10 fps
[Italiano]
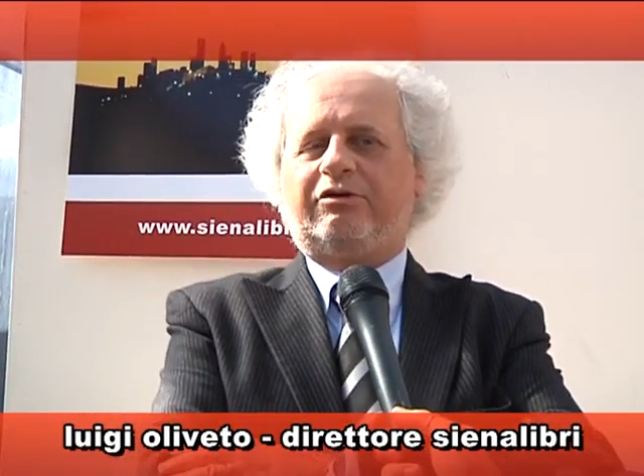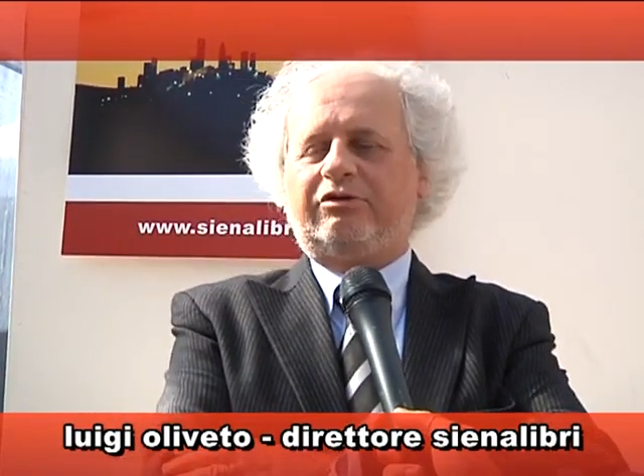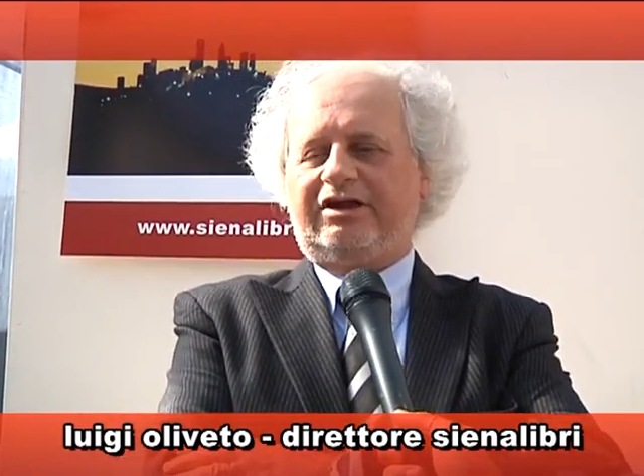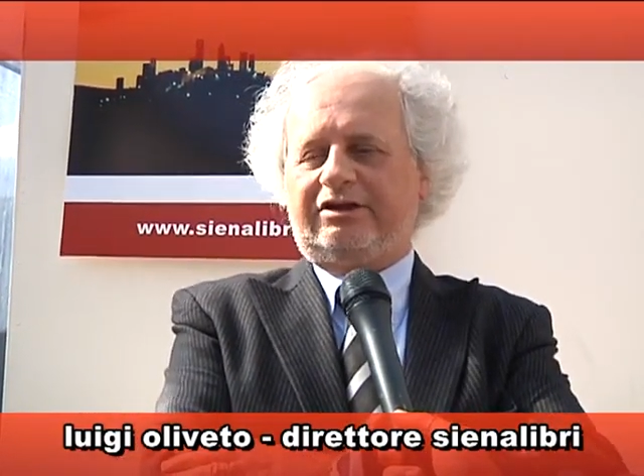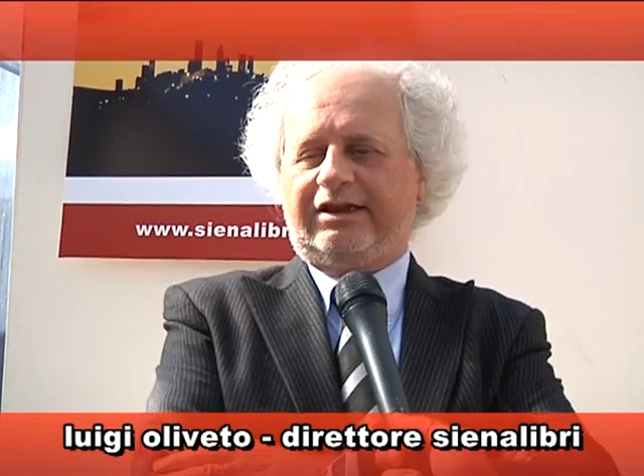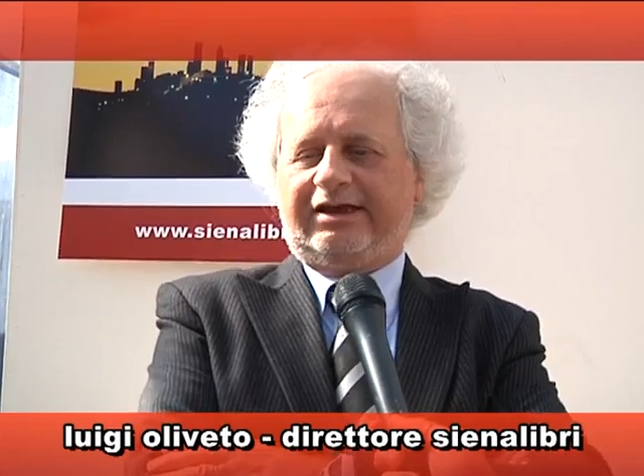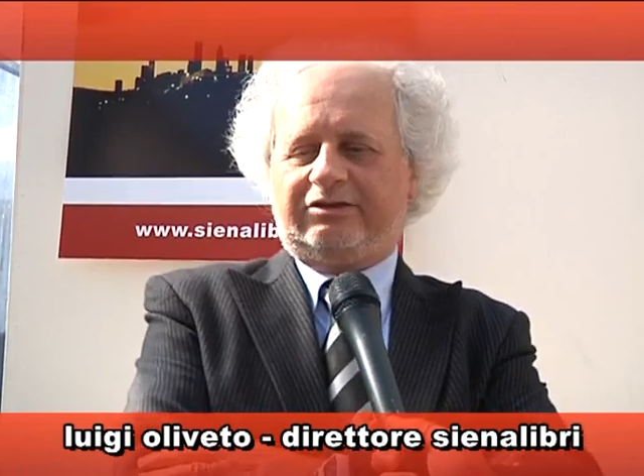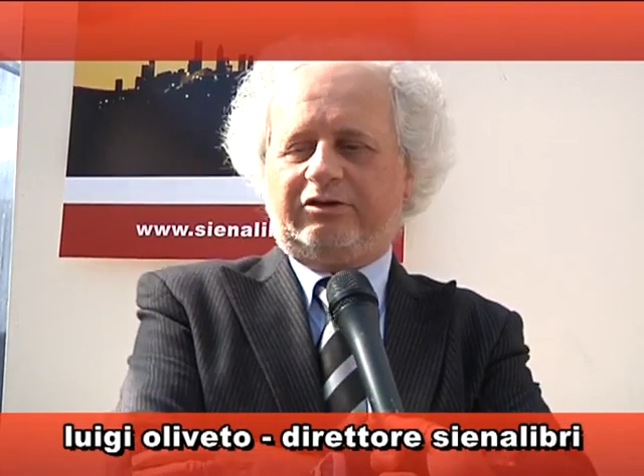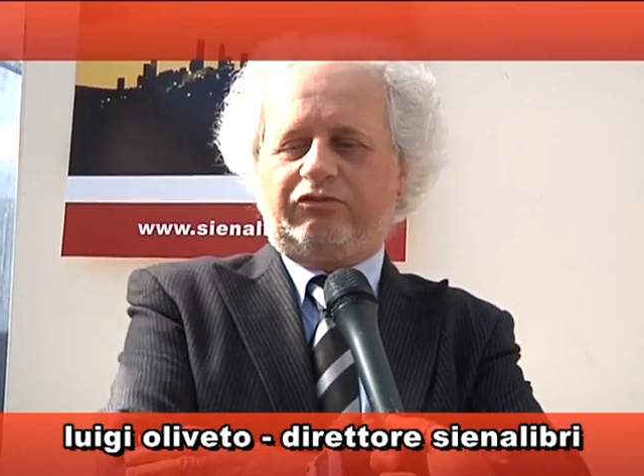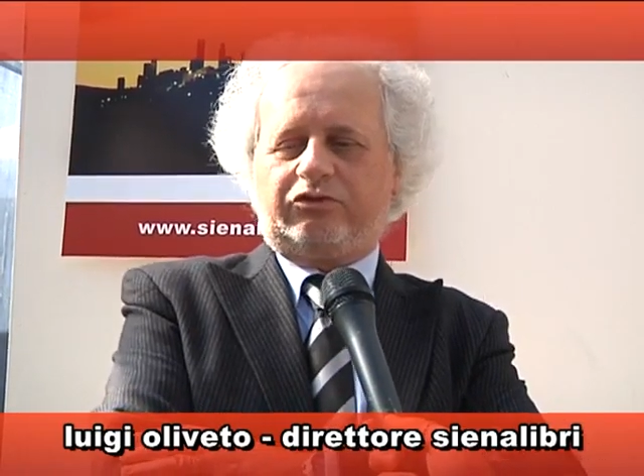con il
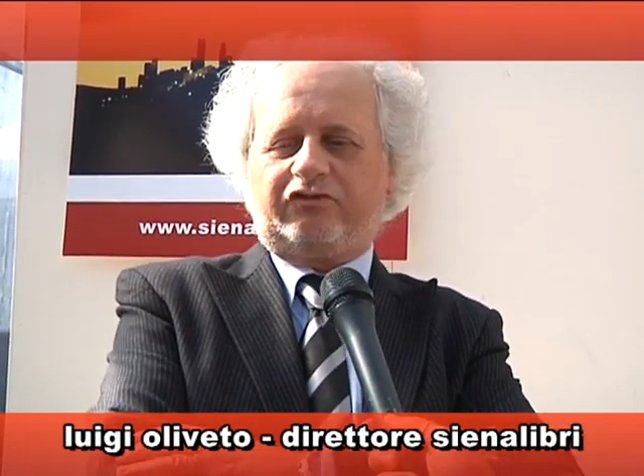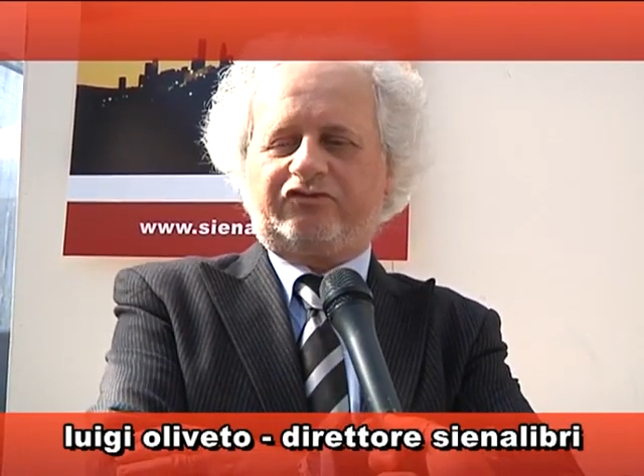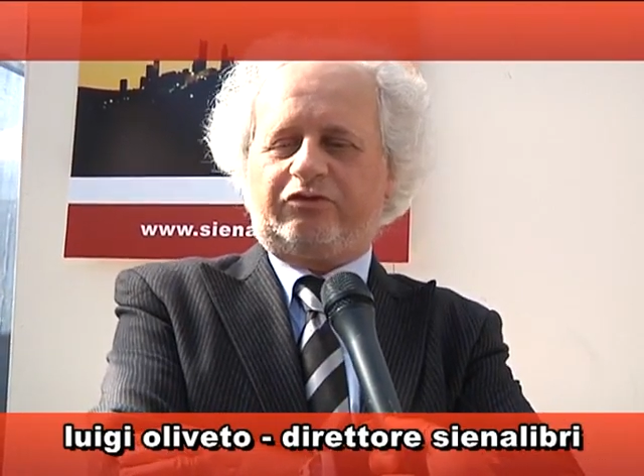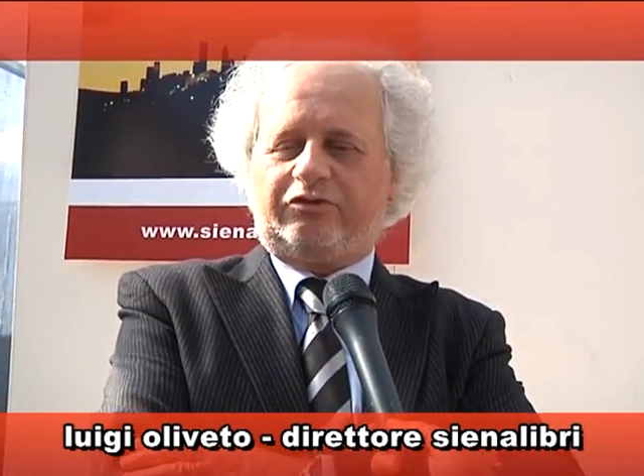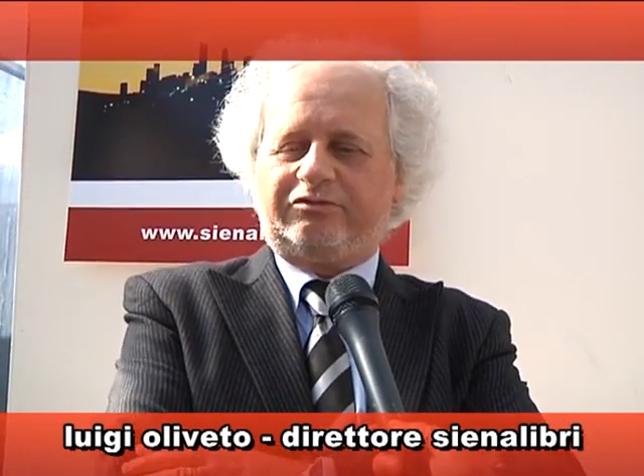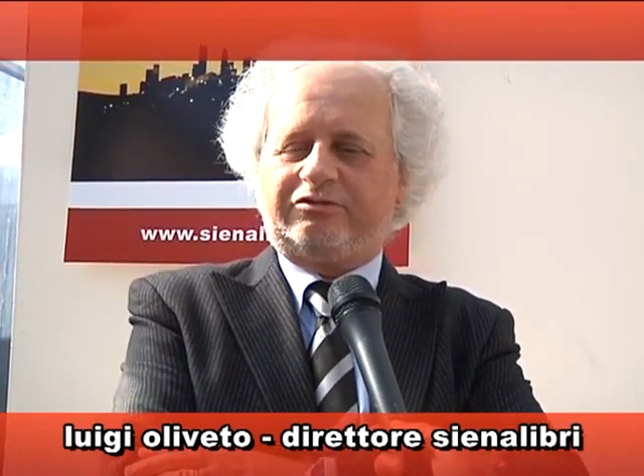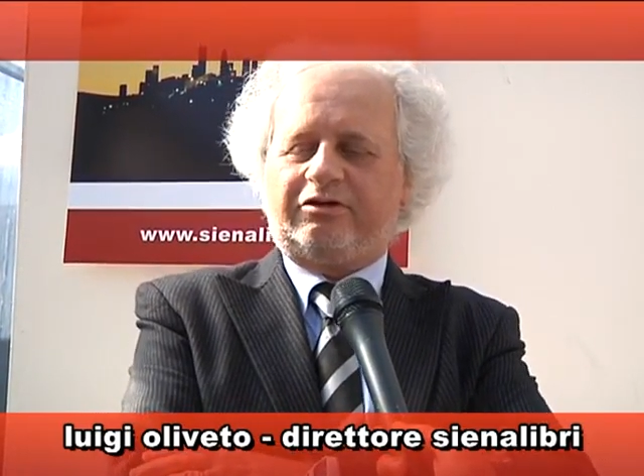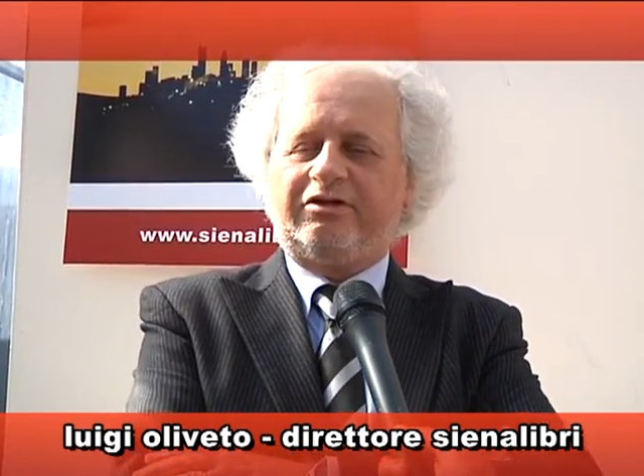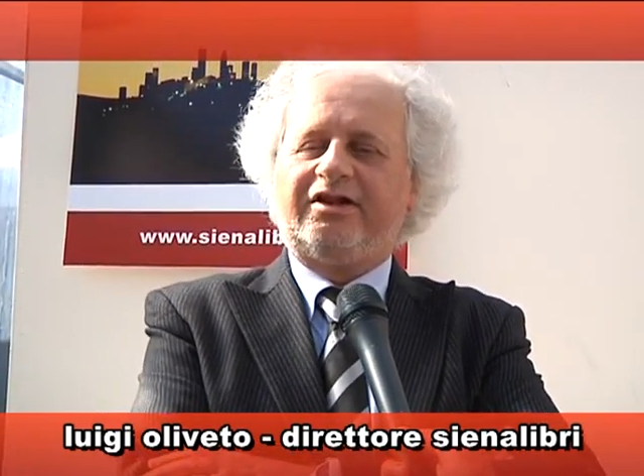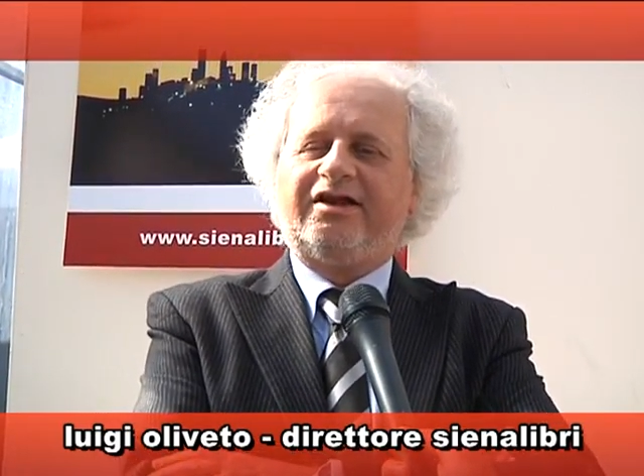dovuto sconto.